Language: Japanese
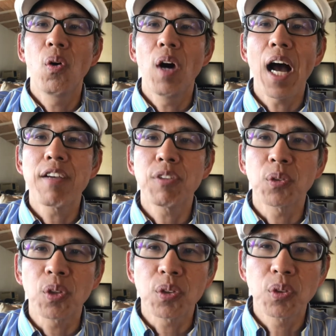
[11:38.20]

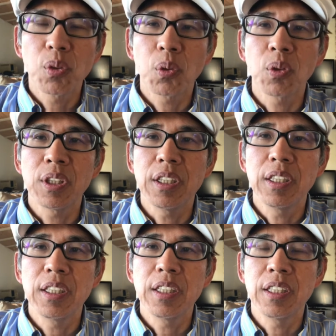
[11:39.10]
iPhone ということ
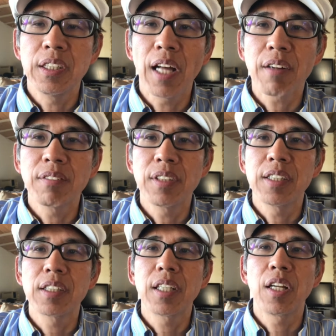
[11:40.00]
になるん
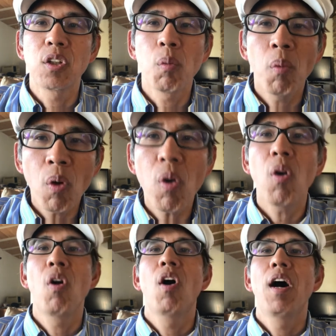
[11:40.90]
ですけれど
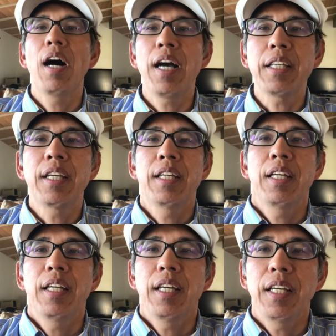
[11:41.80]
もはい
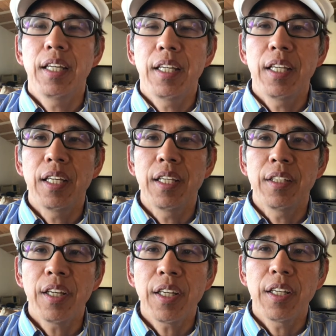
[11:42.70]

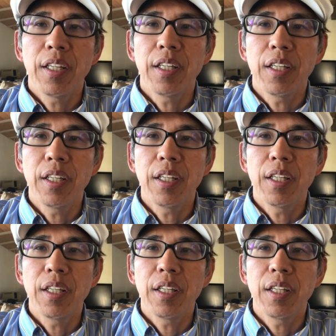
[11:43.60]
えーね、え
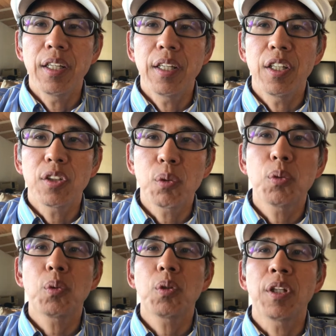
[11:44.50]
えとい
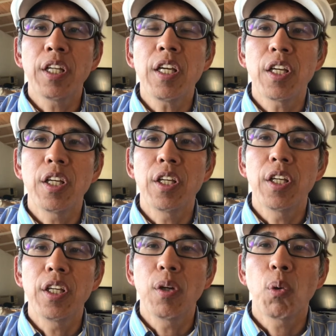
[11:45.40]
うことでね、
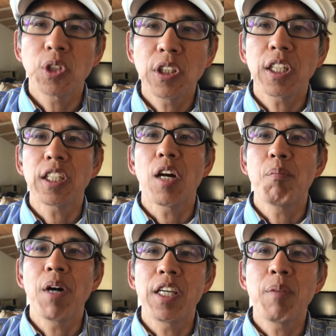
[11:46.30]
え欲しい方
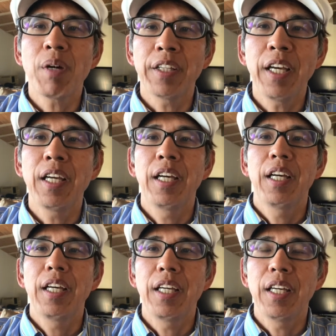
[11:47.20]
まあ今ね
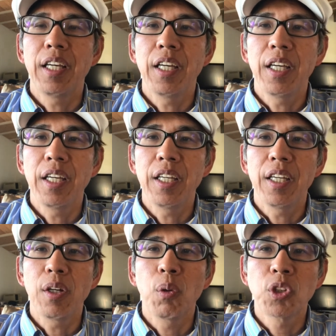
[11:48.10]

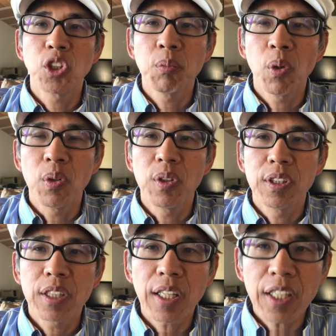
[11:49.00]
えー、ご注文
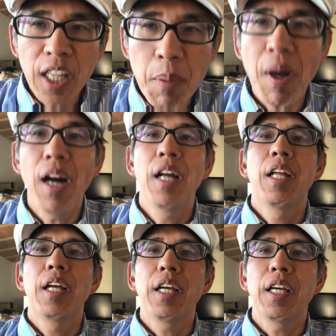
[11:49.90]
いただければ、
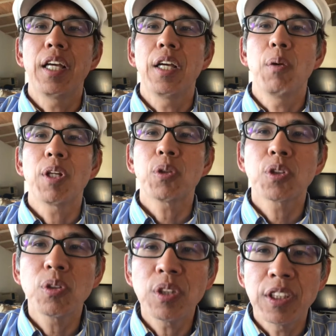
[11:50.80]
えー、割と
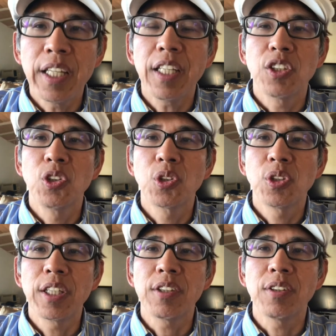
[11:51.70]
すぐにね入
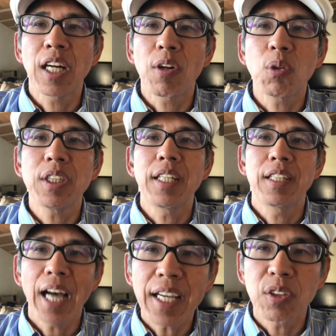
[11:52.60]
手できる可能性
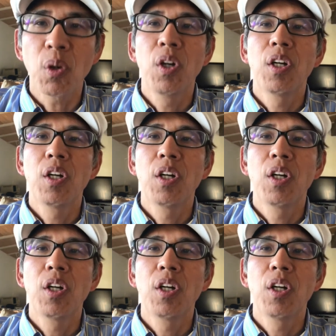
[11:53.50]
大と。